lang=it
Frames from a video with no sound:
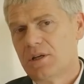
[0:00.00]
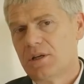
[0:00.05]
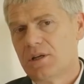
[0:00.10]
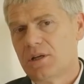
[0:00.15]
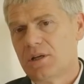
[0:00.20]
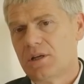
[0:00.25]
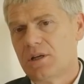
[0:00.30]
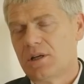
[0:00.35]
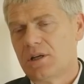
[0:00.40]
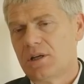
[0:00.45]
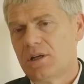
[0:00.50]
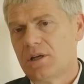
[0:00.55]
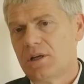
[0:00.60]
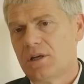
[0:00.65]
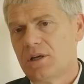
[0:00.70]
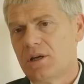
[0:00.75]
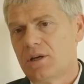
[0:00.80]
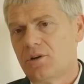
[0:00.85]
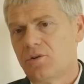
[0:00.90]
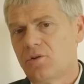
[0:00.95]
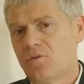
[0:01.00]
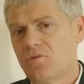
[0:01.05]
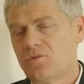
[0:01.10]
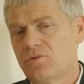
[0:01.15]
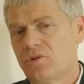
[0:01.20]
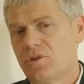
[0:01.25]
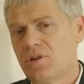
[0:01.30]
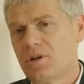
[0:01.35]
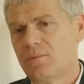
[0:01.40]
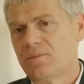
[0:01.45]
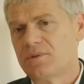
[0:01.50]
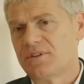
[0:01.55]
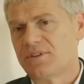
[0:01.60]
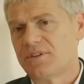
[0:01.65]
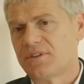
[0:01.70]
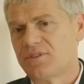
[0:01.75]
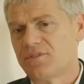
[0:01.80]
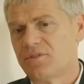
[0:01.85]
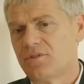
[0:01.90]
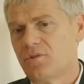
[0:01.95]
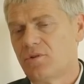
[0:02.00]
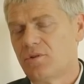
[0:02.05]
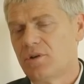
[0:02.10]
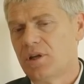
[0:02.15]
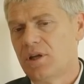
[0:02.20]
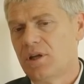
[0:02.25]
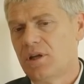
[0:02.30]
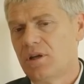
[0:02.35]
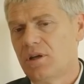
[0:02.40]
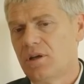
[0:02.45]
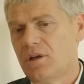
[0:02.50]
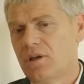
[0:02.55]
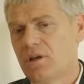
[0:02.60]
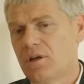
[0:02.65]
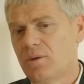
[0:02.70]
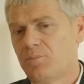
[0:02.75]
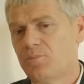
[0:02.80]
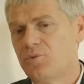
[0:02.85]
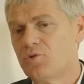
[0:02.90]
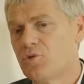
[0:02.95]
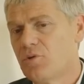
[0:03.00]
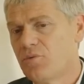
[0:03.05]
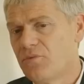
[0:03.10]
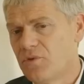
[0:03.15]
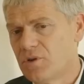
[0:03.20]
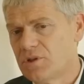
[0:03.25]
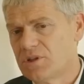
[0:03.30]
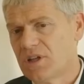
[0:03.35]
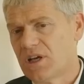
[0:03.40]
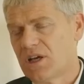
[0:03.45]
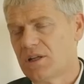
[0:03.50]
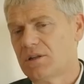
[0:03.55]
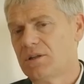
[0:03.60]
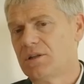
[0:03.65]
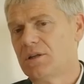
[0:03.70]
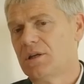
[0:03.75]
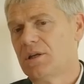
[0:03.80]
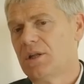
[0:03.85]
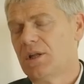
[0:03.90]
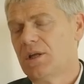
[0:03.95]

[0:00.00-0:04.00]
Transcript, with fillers: eh, hanno avuto delle prestazioni eh, più confortanti,